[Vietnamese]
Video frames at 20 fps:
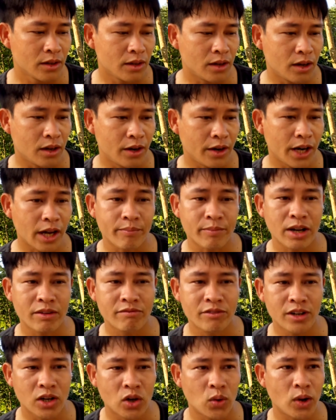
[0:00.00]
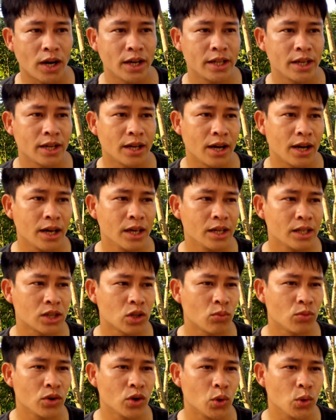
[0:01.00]
À, năm năm vừa qua thì cái
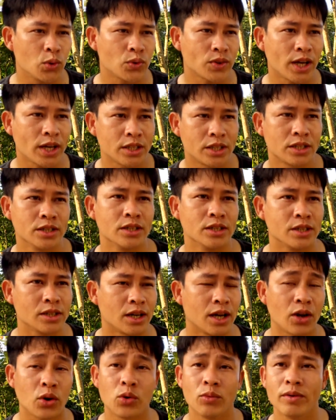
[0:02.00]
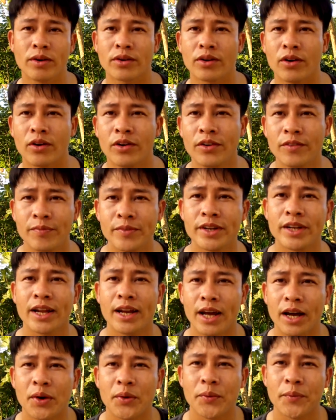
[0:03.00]
tốc độ tăng trưởng ở cái khu vực đó như thế
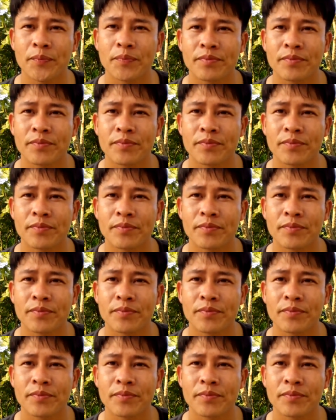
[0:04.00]
nào,